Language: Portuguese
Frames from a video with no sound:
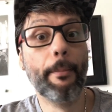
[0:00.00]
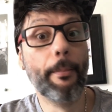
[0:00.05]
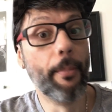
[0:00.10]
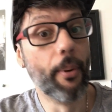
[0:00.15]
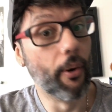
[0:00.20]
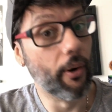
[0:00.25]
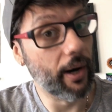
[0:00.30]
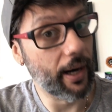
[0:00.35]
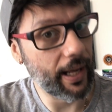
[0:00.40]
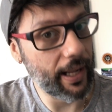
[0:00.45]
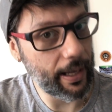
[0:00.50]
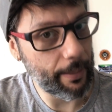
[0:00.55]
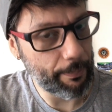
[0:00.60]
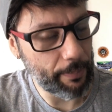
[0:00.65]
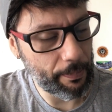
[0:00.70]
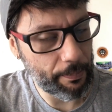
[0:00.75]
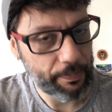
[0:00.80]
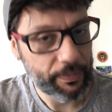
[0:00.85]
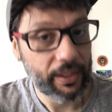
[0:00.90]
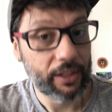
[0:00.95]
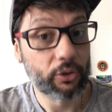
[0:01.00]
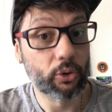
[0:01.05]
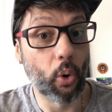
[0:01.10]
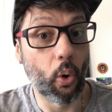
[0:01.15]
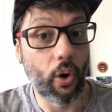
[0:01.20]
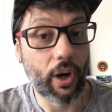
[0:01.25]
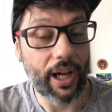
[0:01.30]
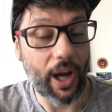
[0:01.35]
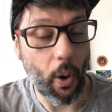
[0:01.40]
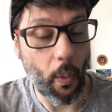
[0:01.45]
bora
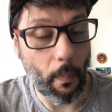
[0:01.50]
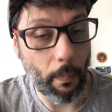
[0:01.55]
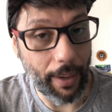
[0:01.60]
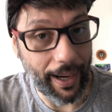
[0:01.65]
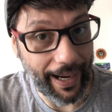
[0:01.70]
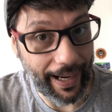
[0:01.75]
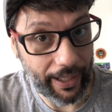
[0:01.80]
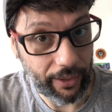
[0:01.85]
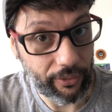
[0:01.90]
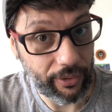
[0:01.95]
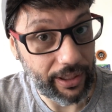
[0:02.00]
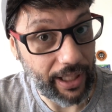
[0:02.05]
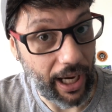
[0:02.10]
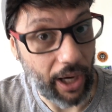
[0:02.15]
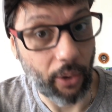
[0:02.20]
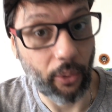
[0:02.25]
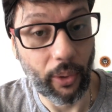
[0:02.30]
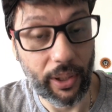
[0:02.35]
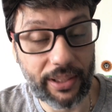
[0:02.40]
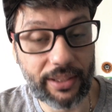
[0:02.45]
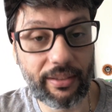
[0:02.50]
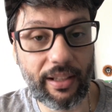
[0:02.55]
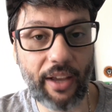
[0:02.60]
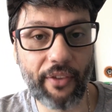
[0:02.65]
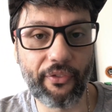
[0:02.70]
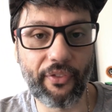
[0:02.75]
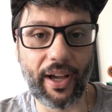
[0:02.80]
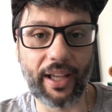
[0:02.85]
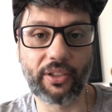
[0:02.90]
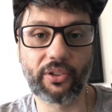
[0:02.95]
tocar o barco, que a coisa não é
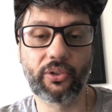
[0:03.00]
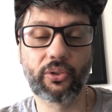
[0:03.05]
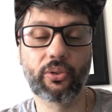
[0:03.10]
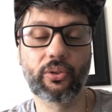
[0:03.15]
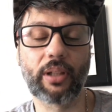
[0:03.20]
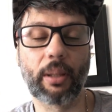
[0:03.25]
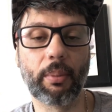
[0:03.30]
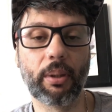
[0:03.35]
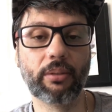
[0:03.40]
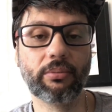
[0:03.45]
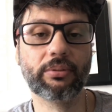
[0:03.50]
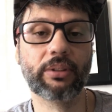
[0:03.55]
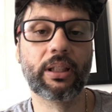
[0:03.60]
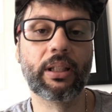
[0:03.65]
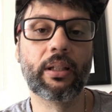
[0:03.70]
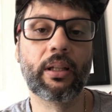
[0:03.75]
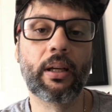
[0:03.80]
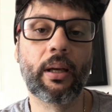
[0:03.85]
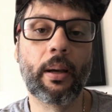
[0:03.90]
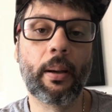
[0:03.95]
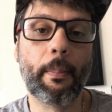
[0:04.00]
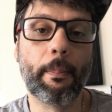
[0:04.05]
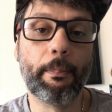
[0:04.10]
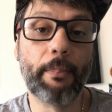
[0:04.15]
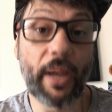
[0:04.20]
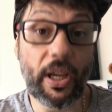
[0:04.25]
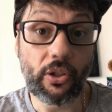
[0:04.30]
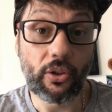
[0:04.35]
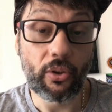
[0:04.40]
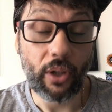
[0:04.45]
fácil, tá bom?
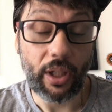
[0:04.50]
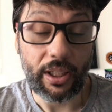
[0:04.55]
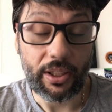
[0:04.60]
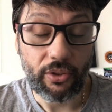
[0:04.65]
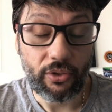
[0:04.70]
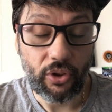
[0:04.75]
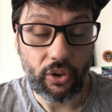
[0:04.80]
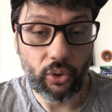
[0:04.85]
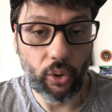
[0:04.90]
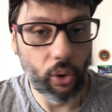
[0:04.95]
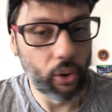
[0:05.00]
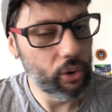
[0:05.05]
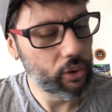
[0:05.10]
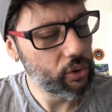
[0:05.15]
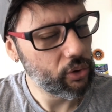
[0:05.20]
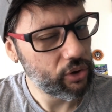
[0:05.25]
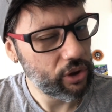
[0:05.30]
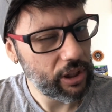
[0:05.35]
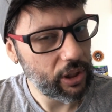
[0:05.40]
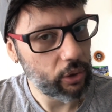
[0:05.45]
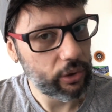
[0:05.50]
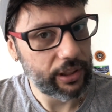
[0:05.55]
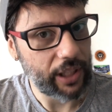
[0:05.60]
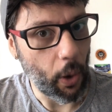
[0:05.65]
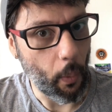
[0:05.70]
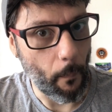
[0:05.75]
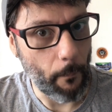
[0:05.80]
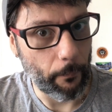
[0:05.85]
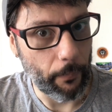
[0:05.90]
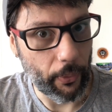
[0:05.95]
Beijo no coração de todos e até
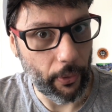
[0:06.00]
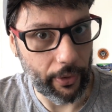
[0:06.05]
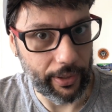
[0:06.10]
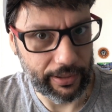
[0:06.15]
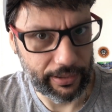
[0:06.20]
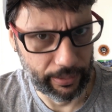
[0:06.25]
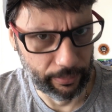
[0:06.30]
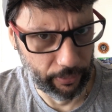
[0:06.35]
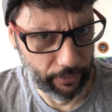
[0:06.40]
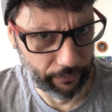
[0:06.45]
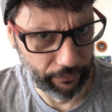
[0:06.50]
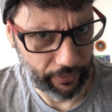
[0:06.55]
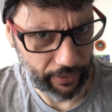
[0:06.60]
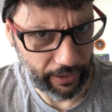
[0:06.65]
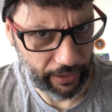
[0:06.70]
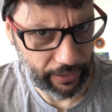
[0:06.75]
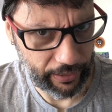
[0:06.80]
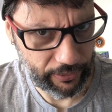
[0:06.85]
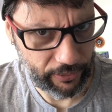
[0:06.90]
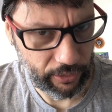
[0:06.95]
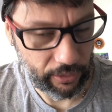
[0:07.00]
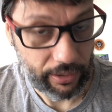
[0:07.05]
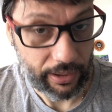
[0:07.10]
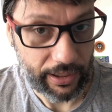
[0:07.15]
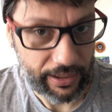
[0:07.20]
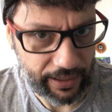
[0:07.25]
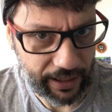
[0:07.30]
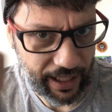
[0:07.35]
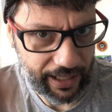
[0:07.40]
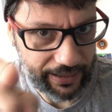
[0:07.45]
o próximo vídeo,
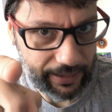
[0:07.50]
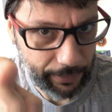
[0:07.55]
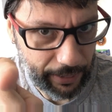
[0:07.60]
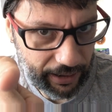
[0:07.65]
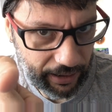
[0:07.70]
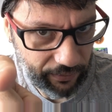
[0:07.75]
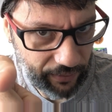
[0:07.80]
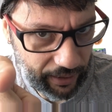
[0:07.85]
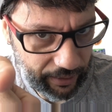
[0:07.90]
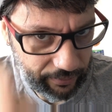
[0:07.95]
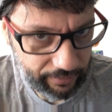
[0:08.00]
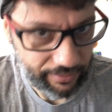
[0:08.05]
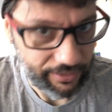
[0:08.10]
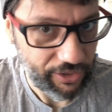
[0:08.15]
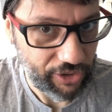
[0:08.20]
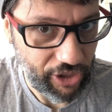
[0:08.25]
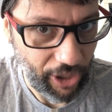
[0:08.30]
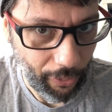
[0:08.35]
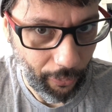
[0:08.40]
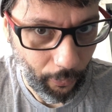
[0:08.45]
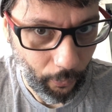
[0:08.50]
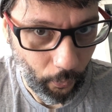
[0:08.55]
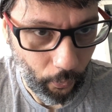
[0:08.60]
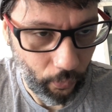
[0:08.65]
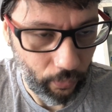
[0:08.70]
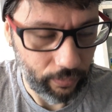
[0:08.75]
que será semana que vem. Tchau!